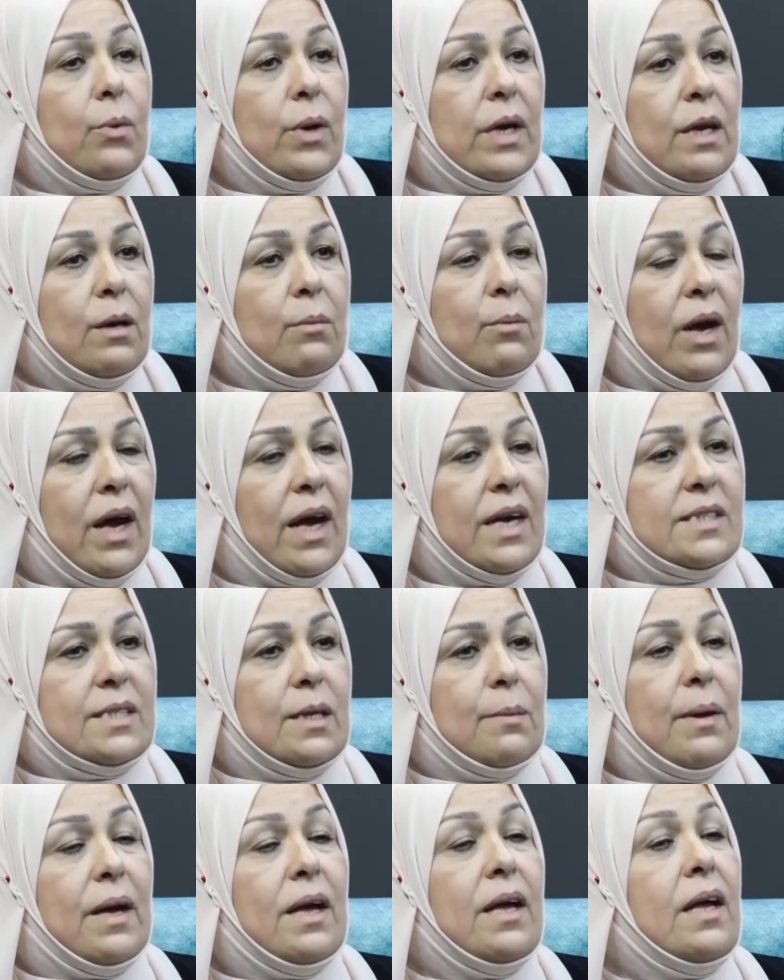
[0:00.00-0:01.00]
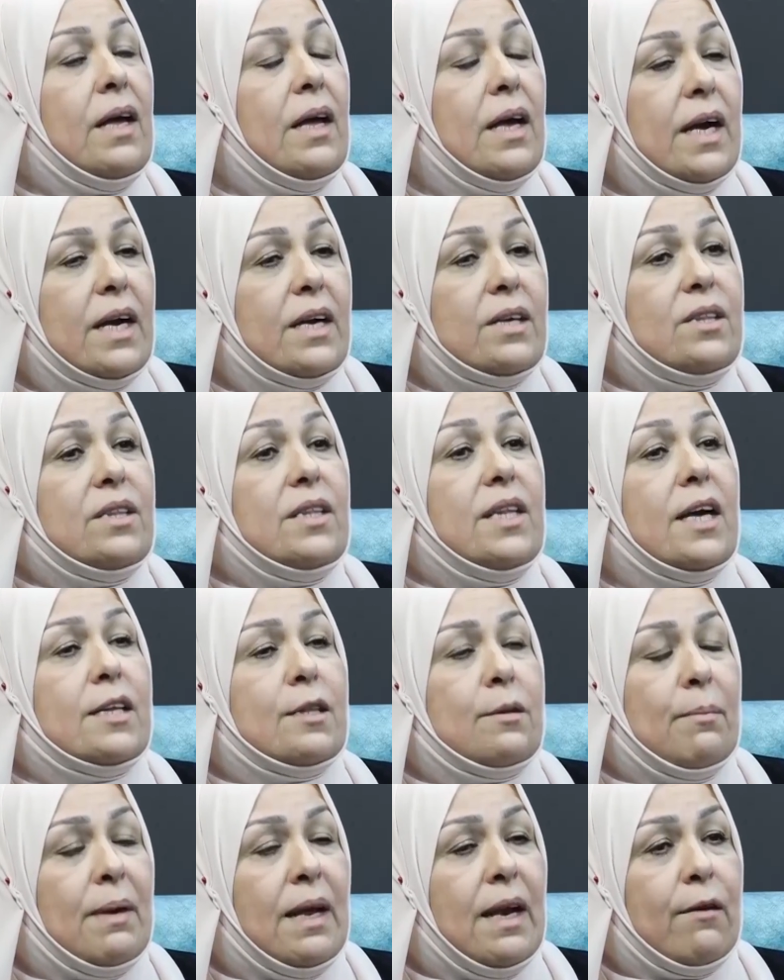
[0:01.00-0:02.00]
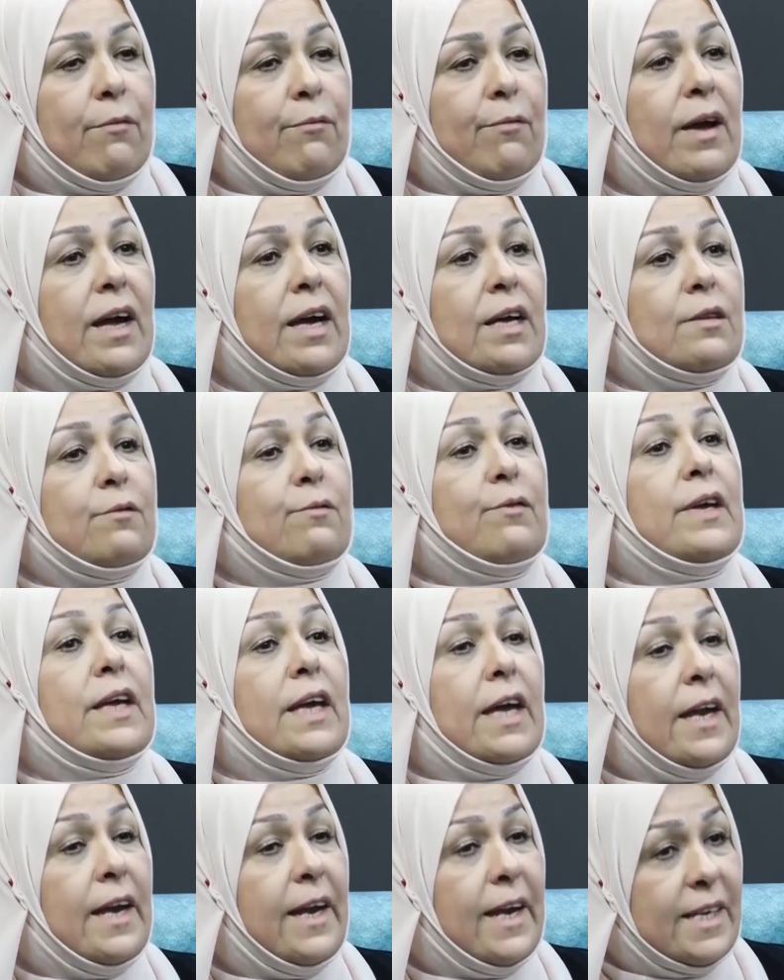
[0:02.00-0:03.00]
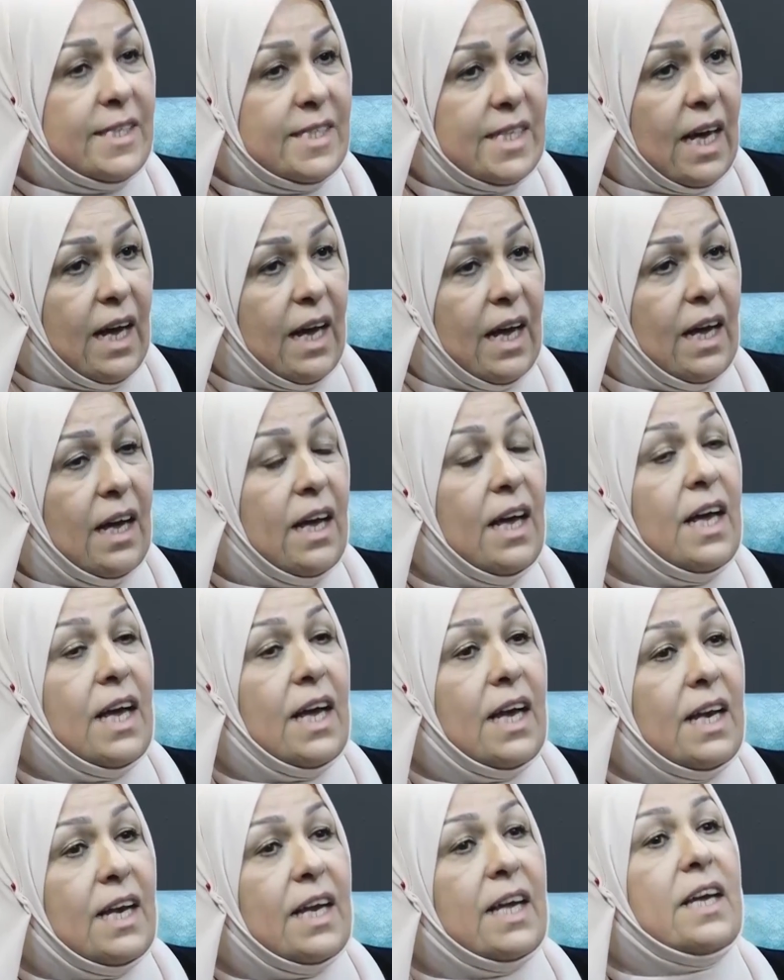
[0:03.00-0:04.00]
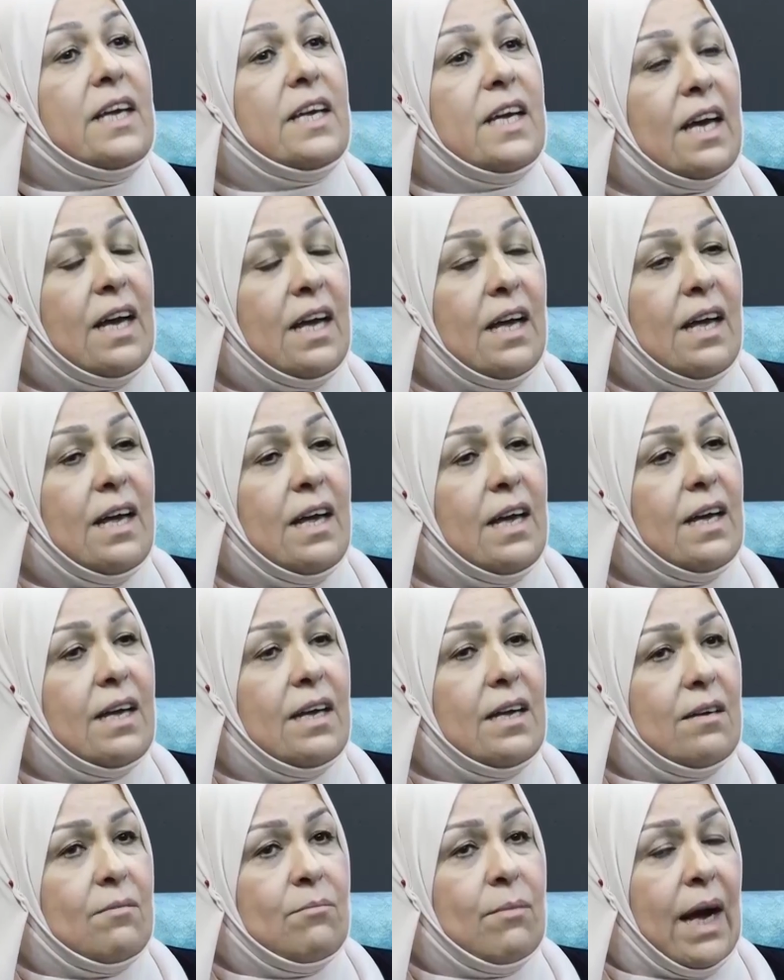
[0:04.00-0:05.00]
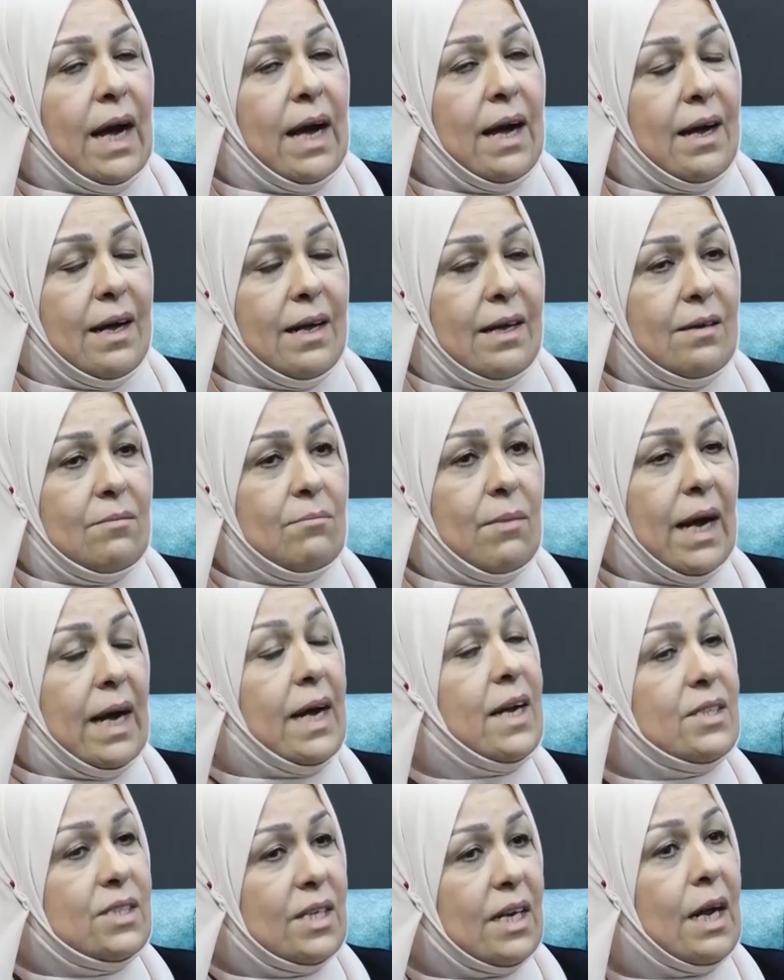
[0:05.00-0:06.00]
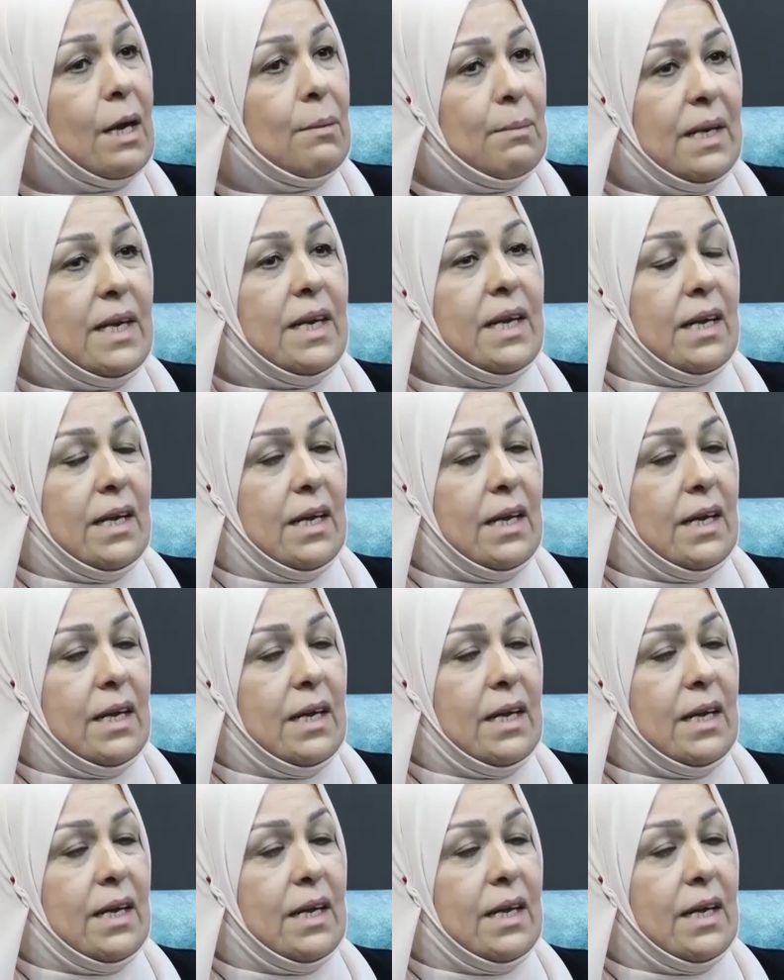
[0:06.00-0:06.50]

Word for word: وين المحاسبة عدة ملفات في النزاهة اللي هي آه، مع مع احترامي